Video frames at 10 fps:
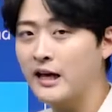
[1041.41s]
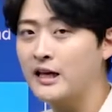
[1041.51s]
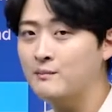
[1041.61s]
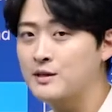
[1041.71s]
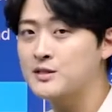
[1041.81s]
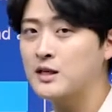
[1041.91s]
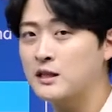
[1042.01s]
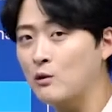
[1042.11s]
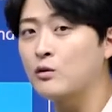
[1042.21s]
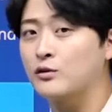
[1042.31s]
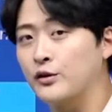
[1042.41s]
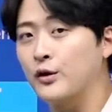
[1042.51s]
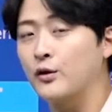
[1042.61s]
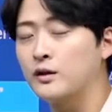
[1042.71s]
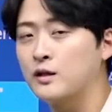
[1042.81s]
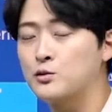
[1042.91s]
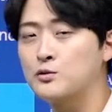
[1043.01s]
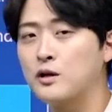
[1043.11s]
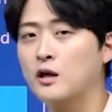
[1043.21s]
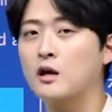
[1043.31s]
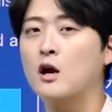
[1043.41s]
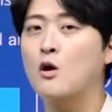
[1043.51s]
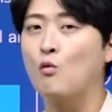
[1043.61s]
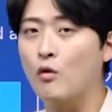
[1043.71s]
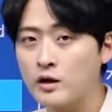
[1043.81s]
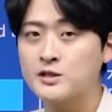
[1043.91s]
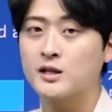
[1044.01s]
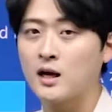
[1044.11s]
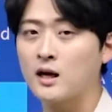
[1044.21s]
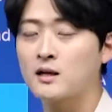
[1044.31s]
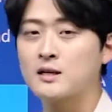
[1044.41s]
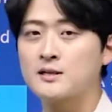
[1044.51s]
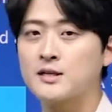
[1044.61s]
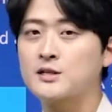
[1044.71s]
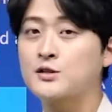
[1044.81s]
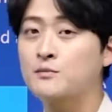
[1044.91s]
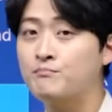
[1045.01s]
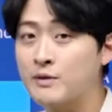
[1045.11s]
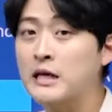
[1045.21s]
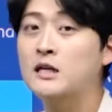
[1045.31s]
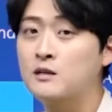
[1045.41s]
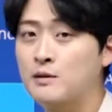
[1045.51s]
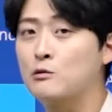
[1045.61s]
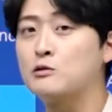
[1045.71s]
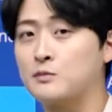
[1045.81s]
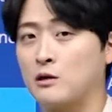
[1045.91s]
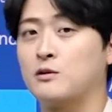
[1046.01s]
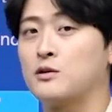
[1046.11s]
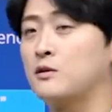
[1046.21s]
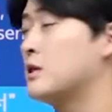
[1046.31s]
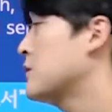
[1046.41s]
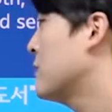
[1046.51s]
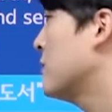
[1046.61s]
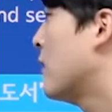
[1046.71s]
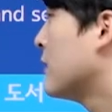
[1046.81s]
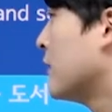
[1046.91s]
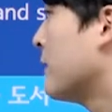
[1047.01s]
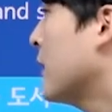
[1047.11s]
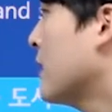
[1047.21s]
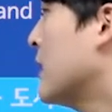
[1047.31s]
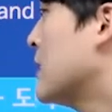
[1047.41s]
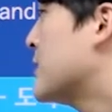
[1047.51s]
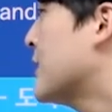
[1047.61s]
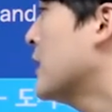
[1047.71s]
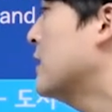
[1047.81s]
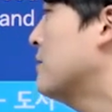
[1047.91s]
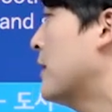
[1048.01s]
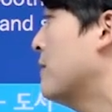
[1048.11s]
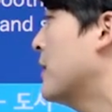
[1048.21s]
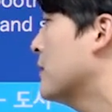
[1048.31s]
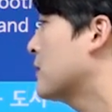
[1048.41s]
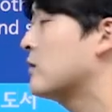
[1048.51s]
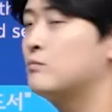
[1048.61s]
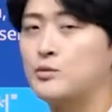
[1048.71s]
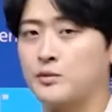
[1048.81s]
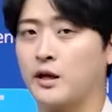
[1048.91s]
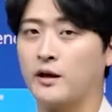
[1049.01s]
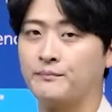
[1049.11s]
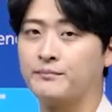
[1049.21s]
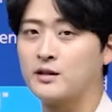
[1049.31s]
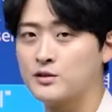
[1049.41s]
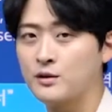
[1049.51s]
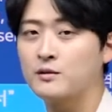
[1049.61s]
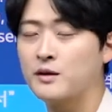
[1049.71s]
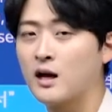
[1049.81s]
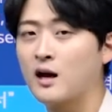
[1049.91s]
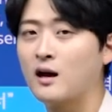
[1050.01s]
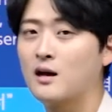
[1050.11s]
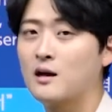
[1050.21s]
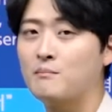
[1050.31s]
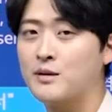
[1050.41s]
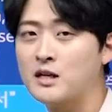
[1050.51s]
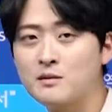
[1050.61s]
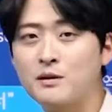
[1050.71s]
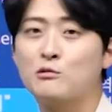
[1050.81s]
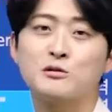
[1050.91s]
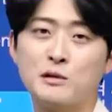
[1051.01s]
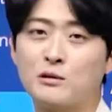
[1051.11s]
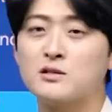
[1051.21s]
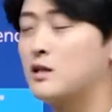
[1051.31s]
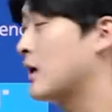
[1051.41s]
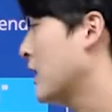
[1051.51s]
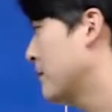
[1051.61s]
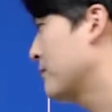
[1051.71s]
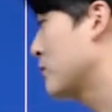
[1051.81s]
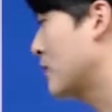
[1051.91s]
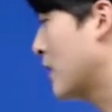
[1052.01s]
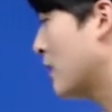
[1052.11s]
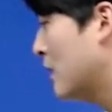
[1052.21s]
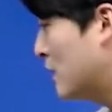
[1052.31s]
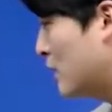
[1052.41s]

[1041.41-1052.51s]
A, B, C가 나오거든요. 근데 좀 전에 워렌 씨가 섹션 B를 빌리고 싶다고 했었는데 섹션 B는 뭐 한다면 책을 판매하는 그런 부분이에요. 그죠? 그럼 얘가 B를 빌고 싶다고 했으니까 우리가